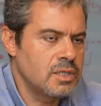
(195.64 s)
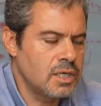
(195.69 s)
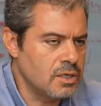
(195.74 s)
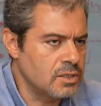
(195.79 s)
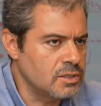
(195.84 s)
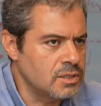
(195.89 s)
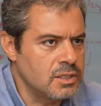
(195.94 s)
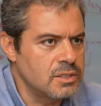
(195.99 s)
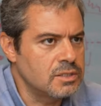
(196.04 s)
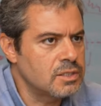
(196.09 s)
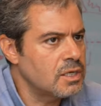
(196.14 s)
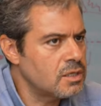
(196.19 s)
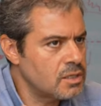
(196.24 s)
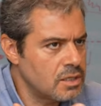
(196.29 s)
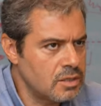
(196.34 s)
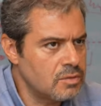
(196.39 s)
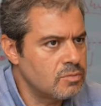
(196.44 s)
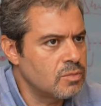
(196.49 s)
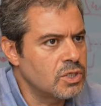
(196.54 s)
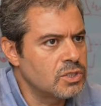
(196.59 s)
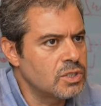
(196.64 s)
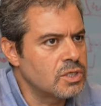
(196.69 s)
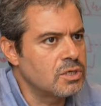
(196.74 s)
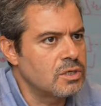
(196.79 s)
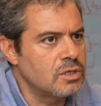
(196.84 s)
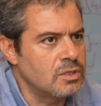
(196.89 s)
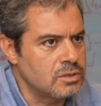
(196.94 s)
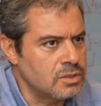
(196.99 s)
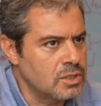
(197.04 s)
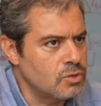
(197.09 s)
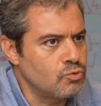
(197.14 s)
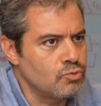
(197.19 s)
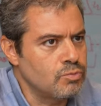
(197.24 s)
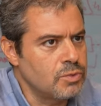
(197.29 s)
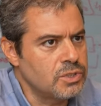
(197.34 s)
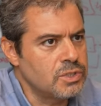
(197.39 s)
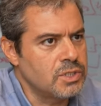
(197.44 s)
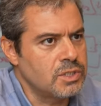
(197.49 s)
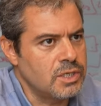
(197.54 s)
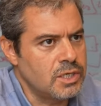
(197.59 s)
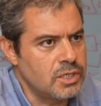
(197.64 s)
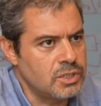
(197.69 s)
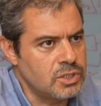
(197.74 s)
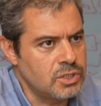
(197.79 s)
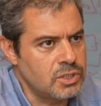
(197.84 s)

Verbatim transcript: Ne Asesan ne başka savunma sanayi